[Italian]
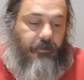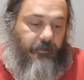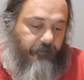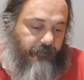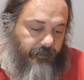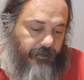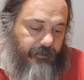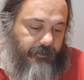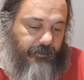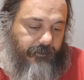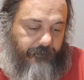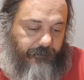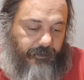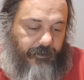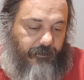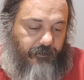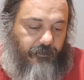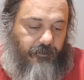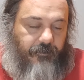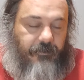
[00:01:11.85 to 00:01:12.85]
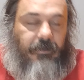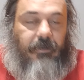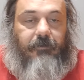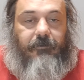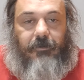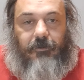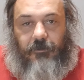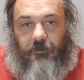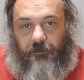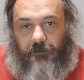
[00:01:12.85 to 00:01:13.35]
infatti ha vinto il
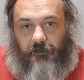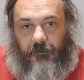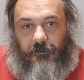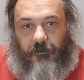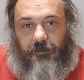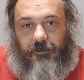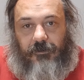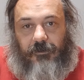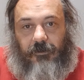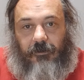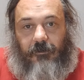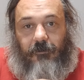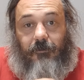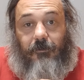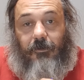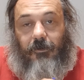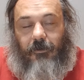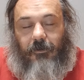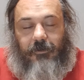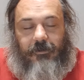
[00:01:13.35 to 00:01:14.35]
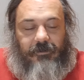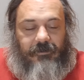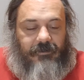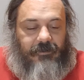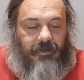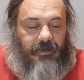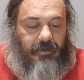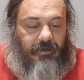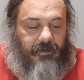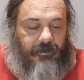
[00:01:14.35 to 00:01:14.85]
Genoa con un, un gol di
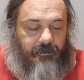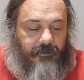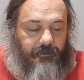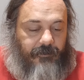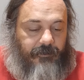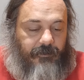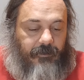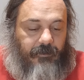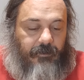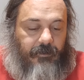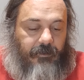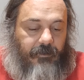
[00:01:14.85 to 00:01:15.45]
scarto,